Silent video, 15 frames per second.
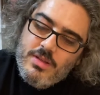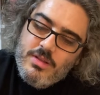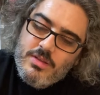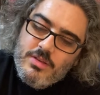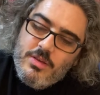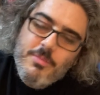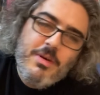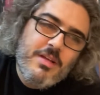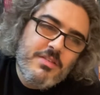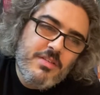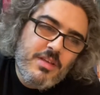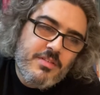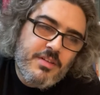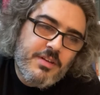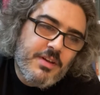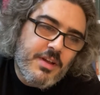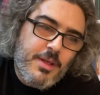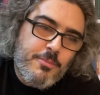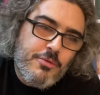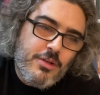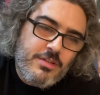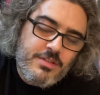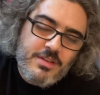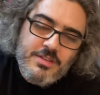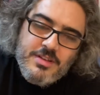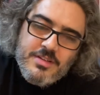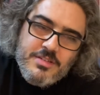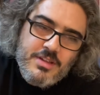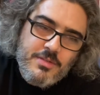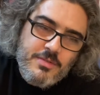ki bazı yazarlara yapıyor aslında
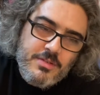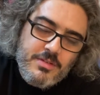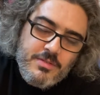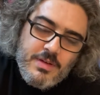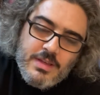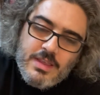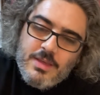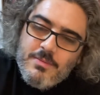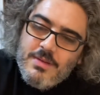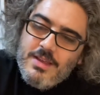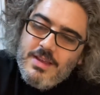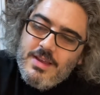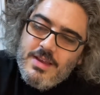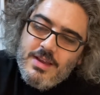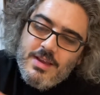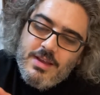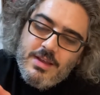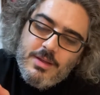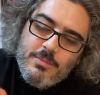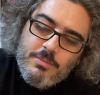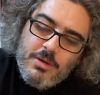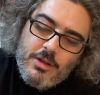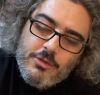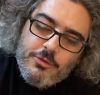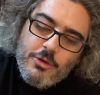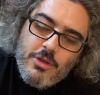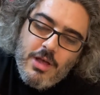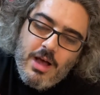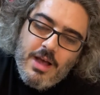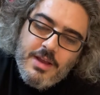Stephen Zweig gibi
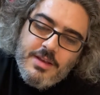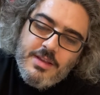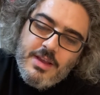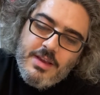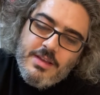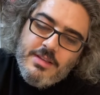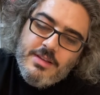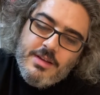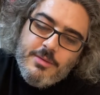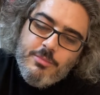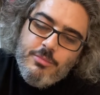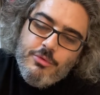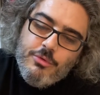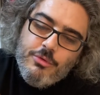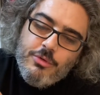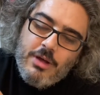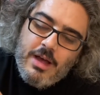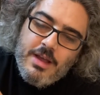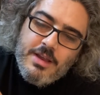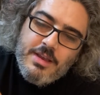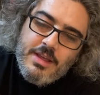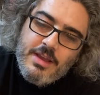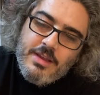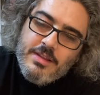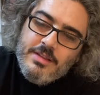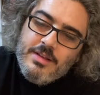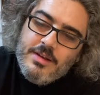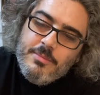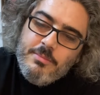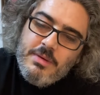paltoyu ayrı yayınlar, burunu ayrı
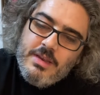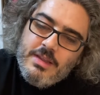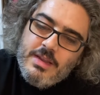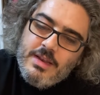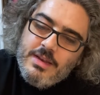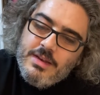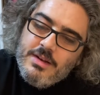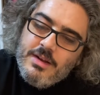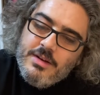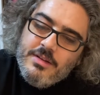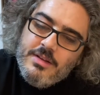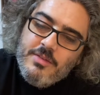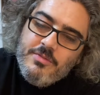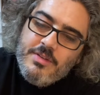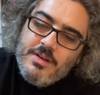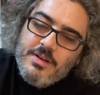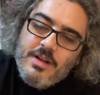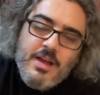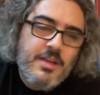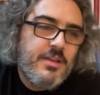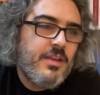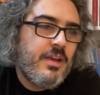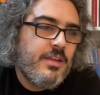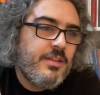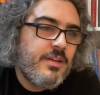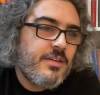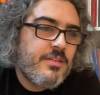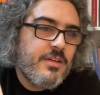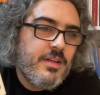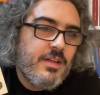yayınlar, bir delinin anı defterini ayrı
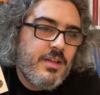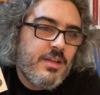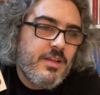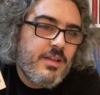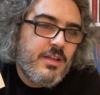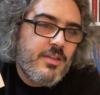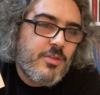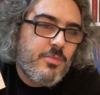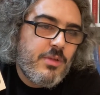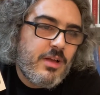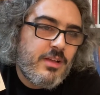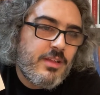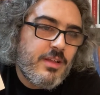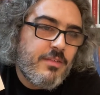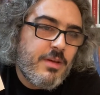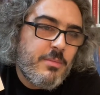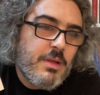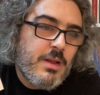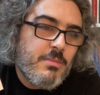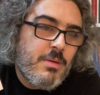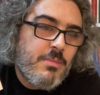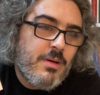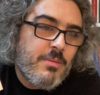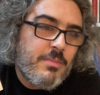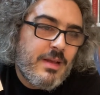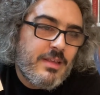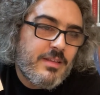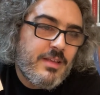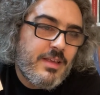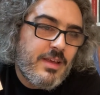yayınlar. Şimdi akılda vermeyelim ama
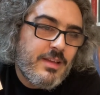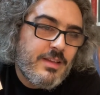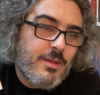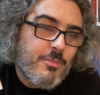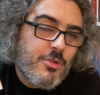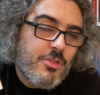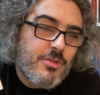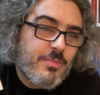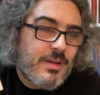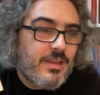belki de yayınlamıştır, belki